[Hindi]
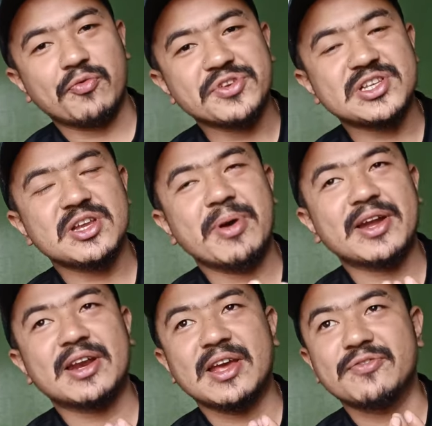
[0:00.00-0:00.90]
ऑब्वियसली
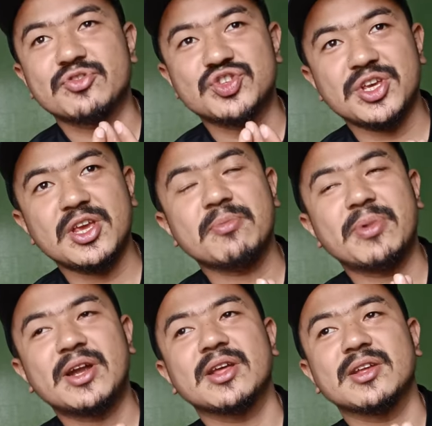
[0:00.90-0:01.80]
बैटरी लाइफ तो चाहिए
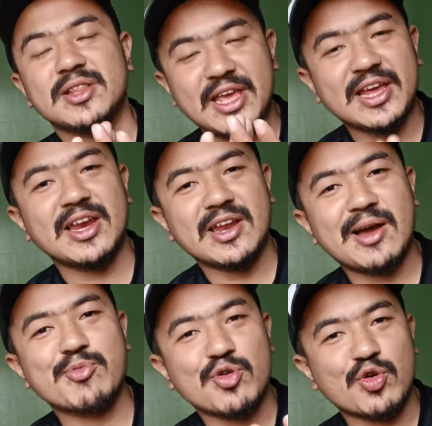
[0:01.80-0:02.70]
बट देख लेना
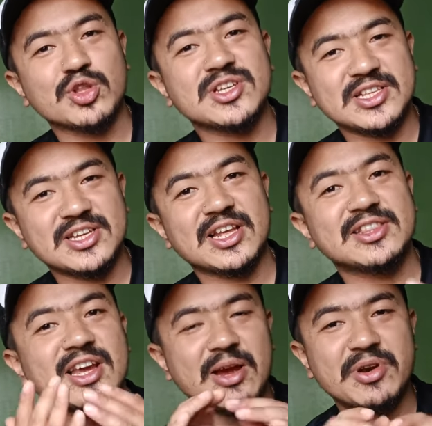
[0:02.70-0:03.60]
आपको कौन सा अच्छा
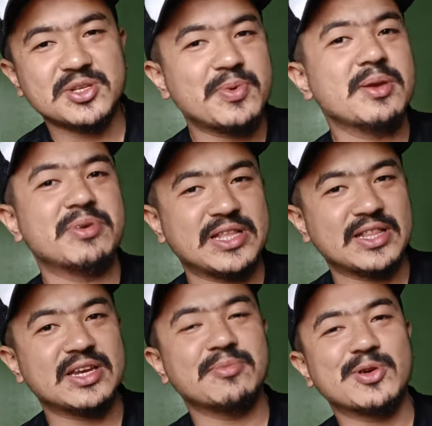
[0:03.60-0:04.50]
लगता है कमेंट्स पे बता
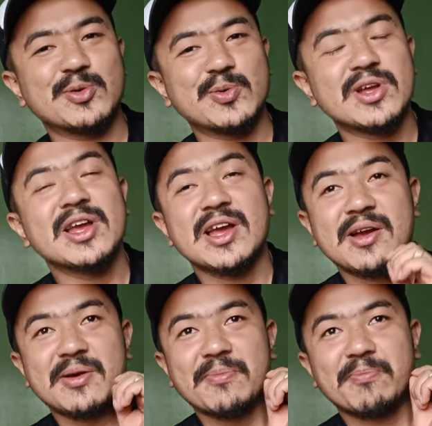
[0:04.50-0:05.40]
देना मेरे
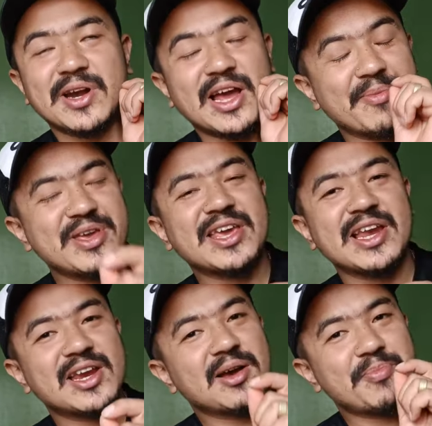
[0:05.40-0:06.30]
को बट अभी के
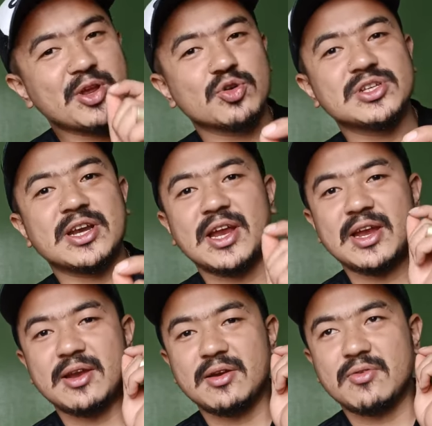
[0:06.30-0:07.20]
लिए ना अपने को जाना
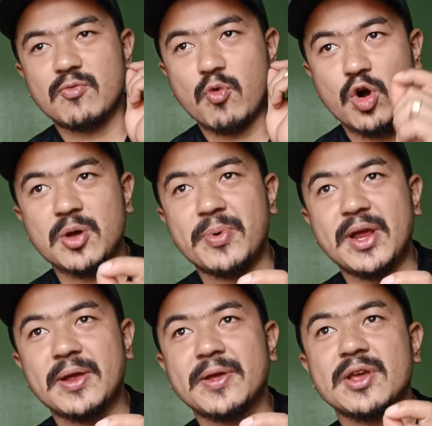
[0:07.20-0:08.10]
है वॉक
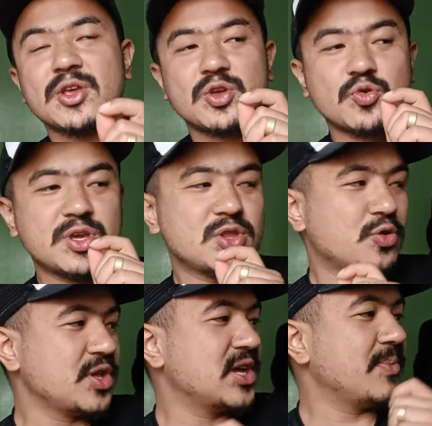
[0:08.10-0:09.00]
पे क्योंकि
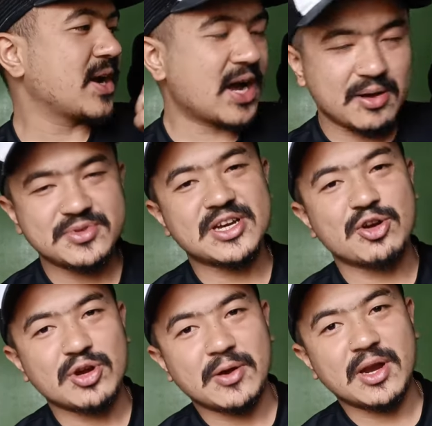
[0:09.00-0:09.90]
थोड़ी देर में काम
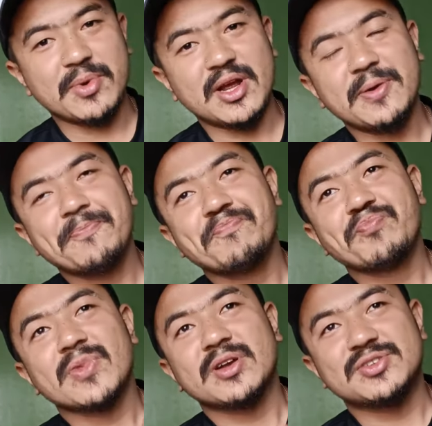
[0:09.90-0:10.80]
स्टार्ट होने वाला मेरा
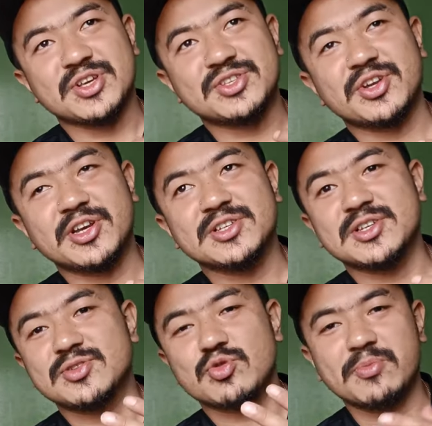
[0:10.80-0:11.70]
सिक्स थर्टी
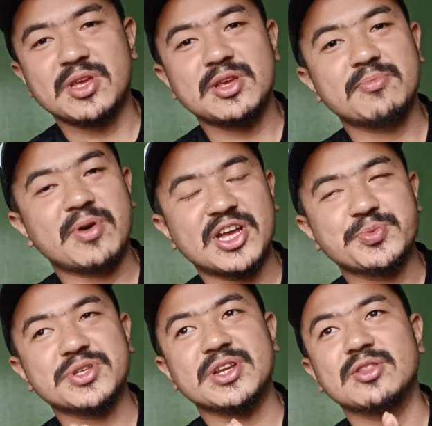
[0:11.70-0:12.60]
से सो अभी
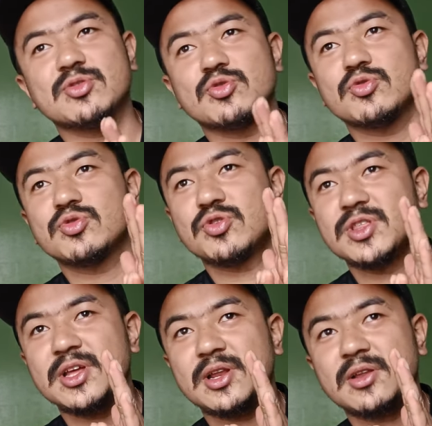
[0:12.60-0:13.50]
पाँच बज रहे तो
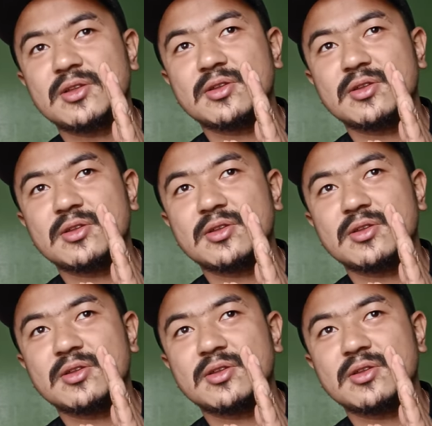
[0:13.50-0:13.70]
थोड़ी देर